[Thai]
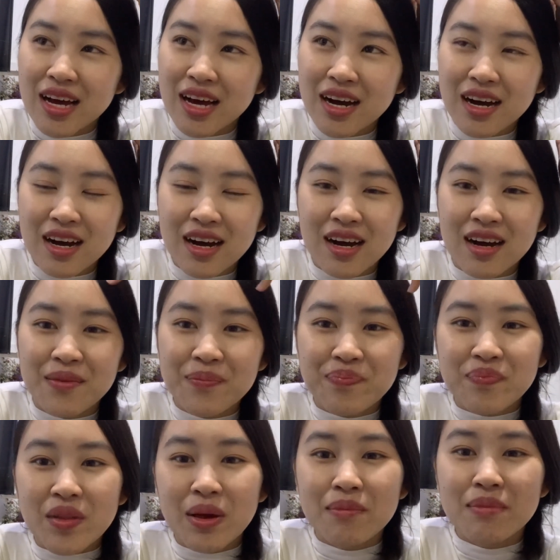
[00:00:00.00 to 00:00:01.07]

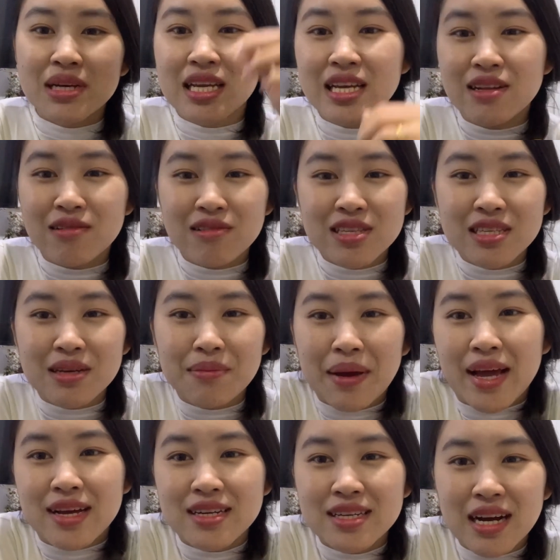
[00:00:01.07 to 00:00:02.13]
เมื่อนี้น้องเราจะแพ็
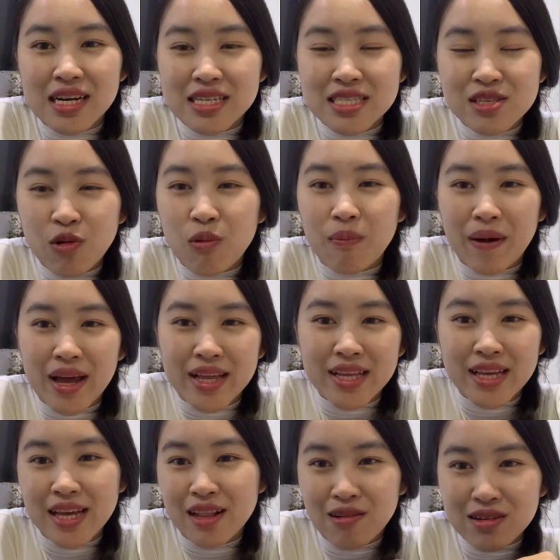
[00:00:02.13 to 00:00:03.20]
คเคง ส่งไป
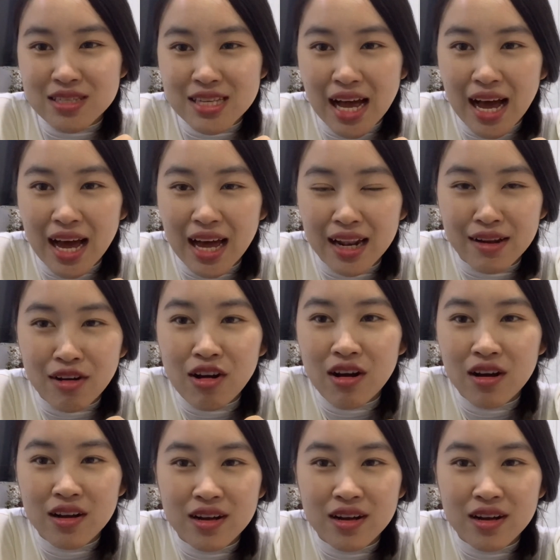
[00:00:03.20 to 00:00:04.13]
ที่รองสารเนาะ